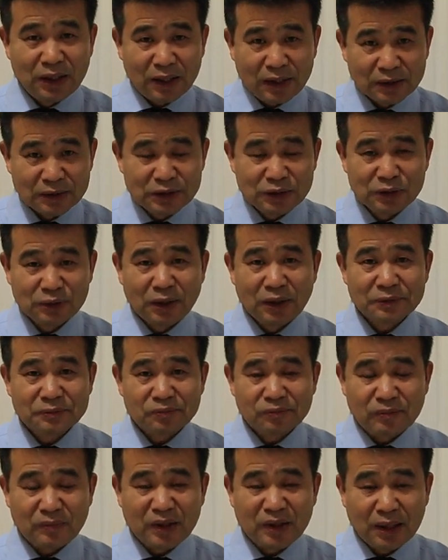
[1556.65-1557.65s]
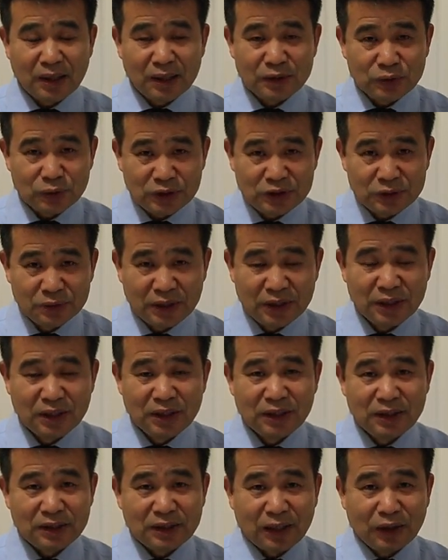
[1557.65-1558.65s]
而是说那个有机会，
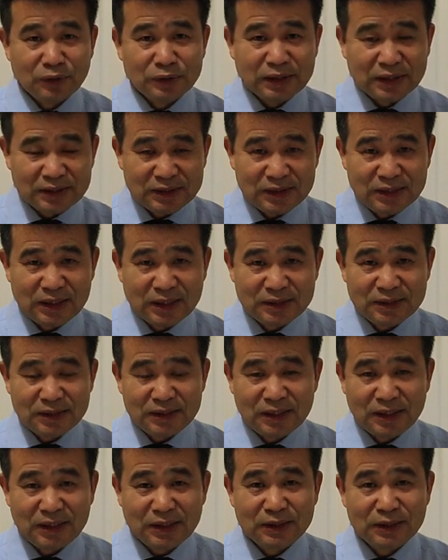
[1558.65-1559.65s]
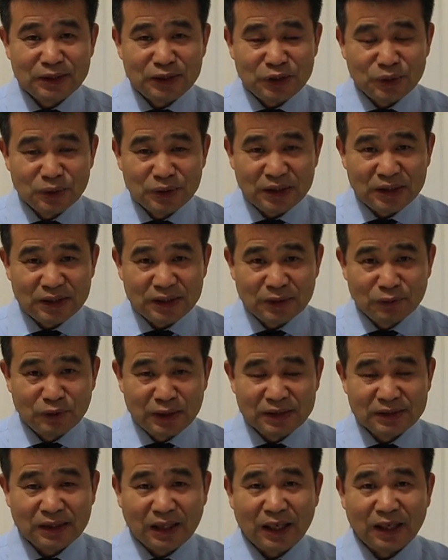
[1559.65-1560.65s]
然后在新天新地里有你一个
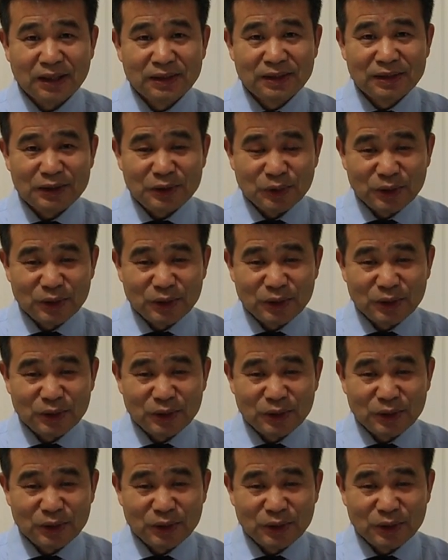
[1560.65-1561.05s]
位子哈，